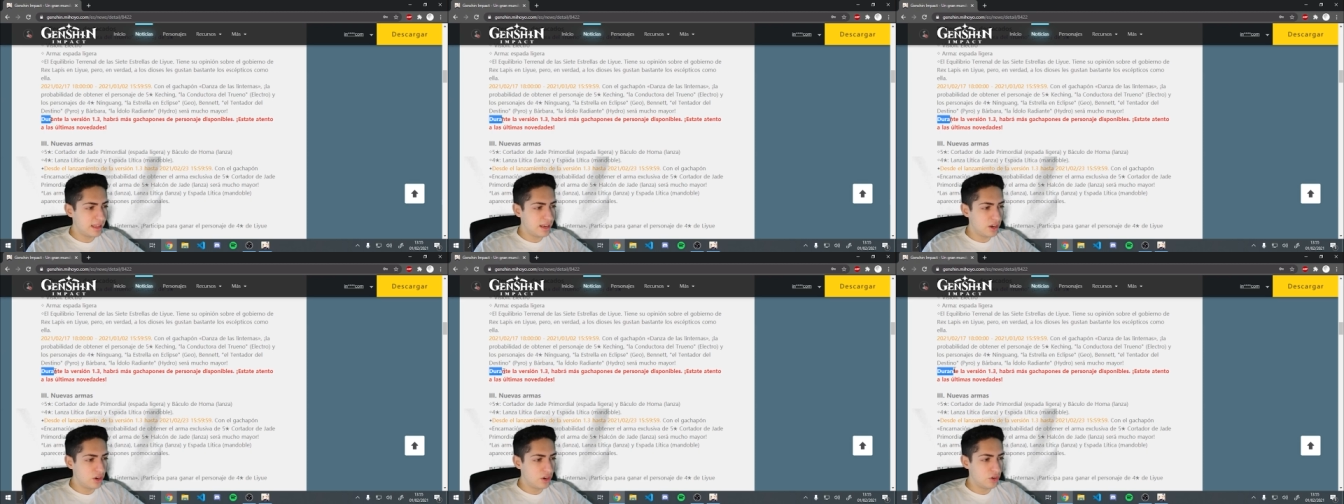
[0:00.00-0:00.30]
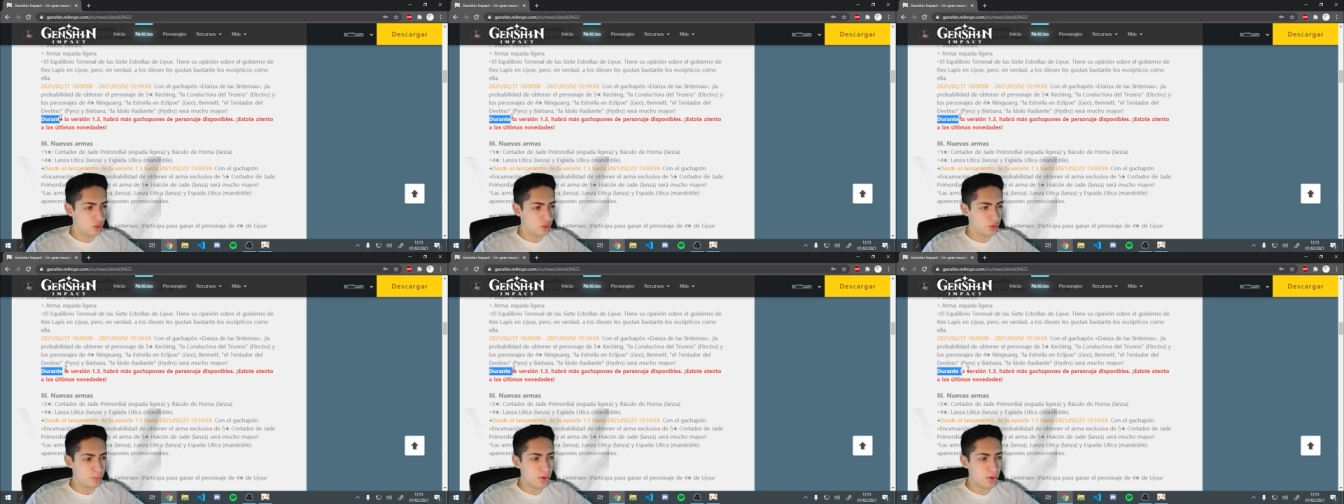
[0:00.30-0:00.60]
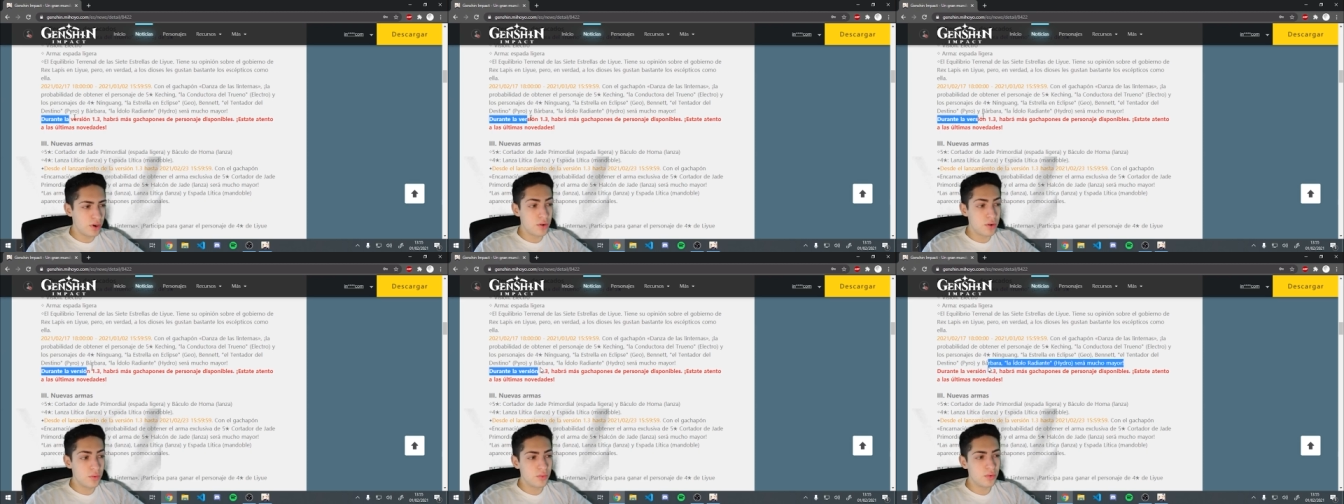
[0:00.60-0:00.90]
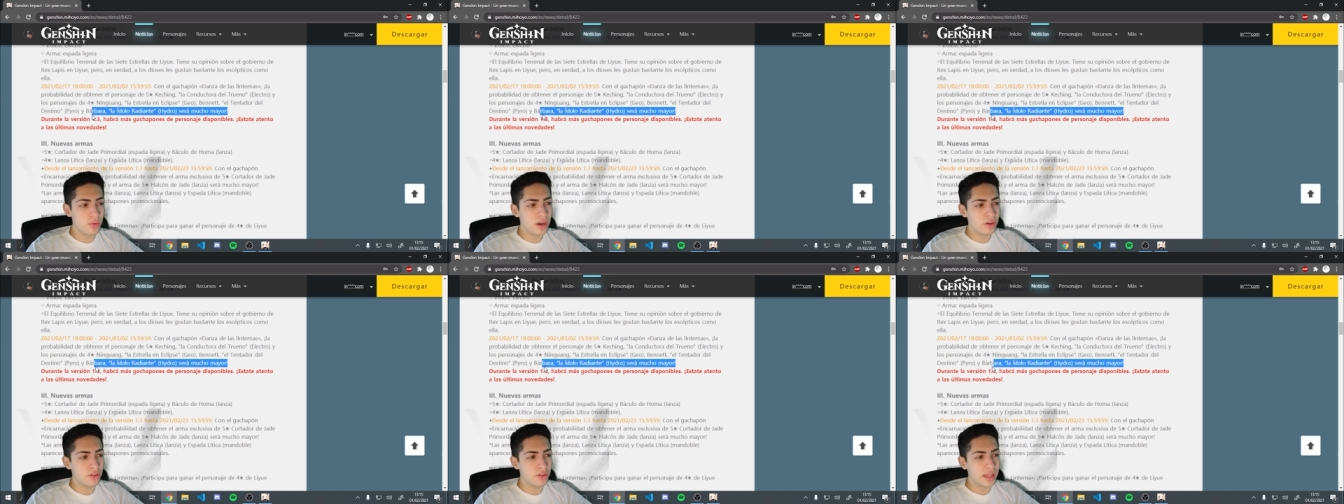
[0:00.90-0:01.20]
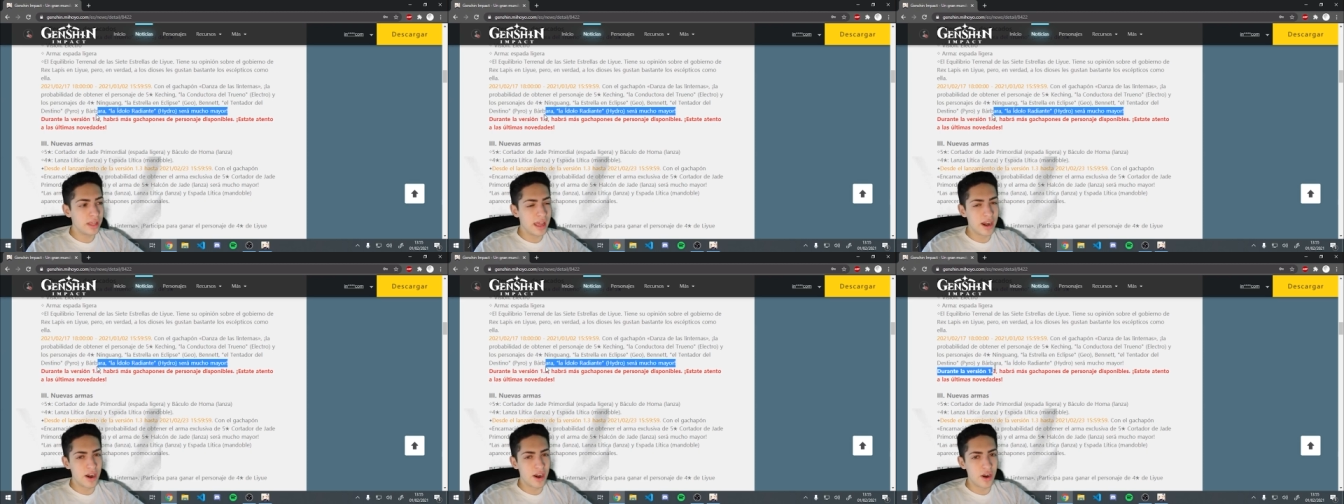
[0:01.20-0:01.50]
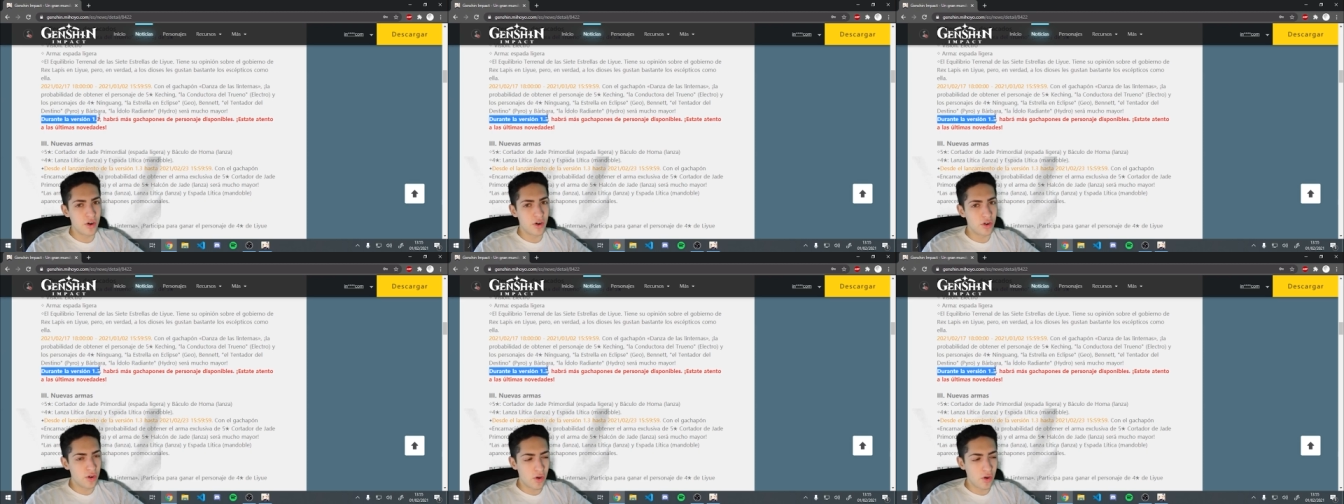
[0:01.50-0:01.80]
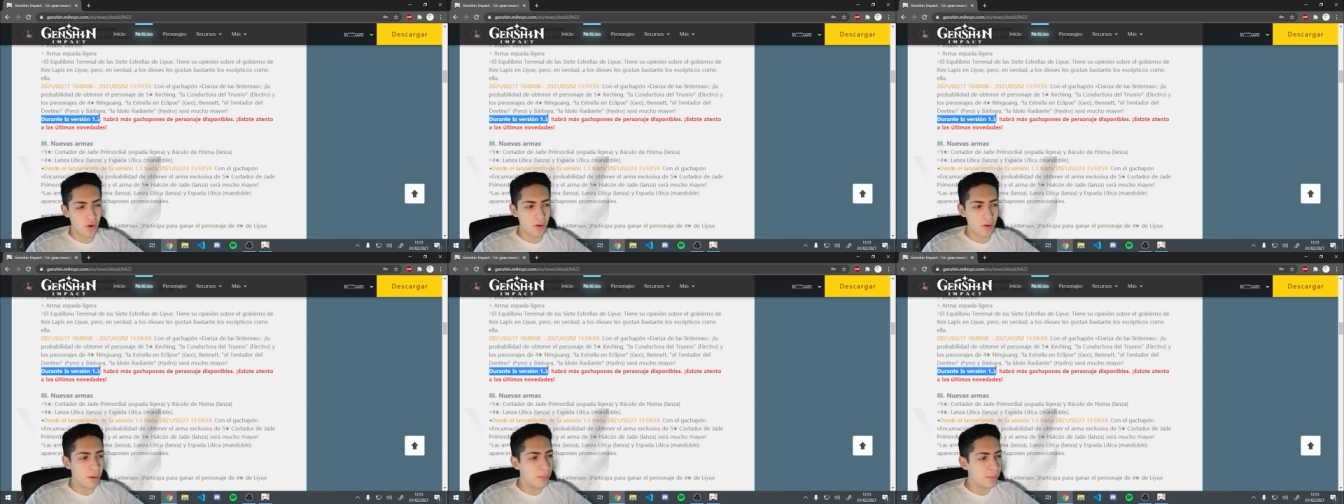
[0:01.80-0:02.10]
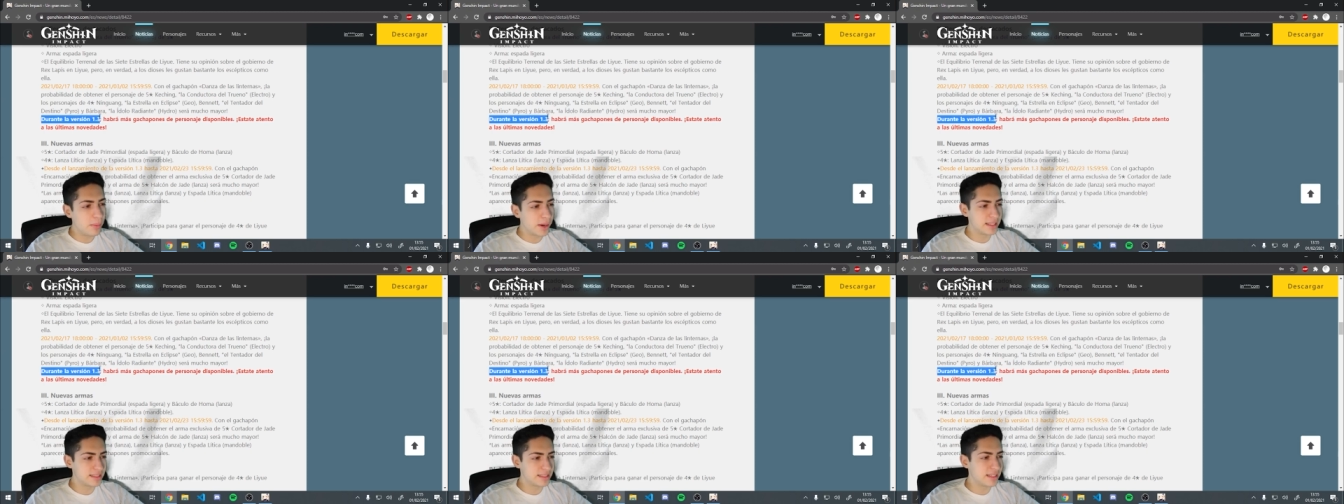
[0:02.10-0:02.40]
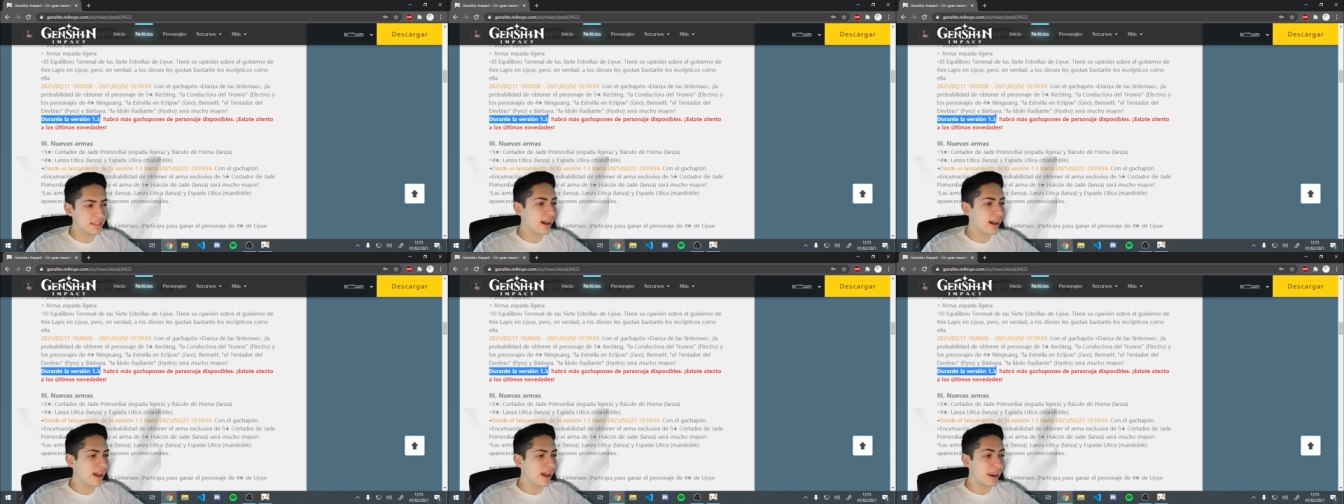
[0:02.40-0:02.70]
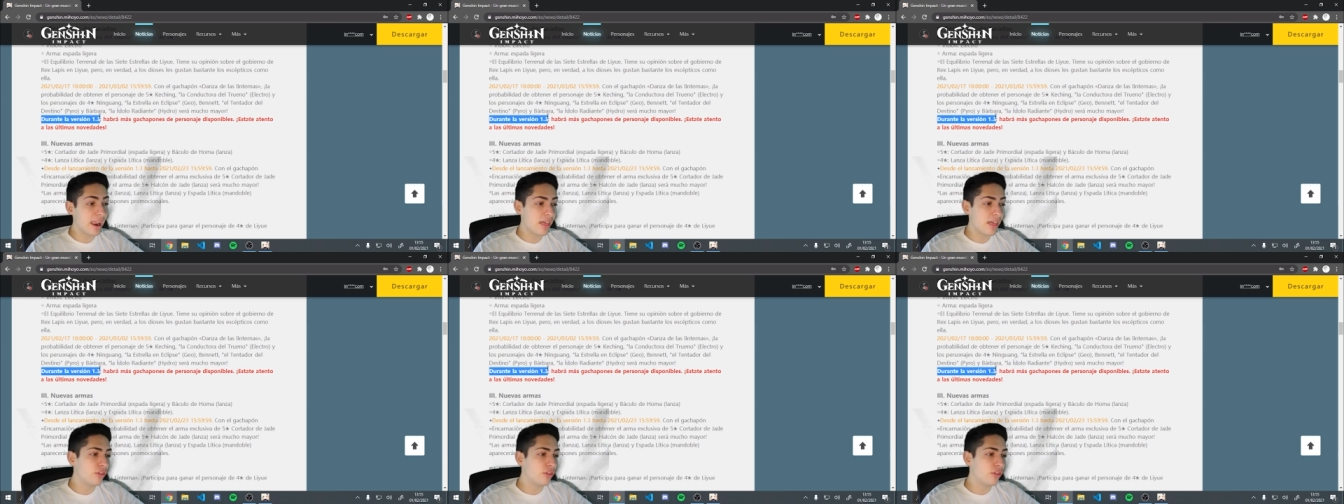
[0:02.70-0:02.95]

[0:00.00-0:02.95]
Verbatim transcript: nos ponen una nota en rojo como para destacarla,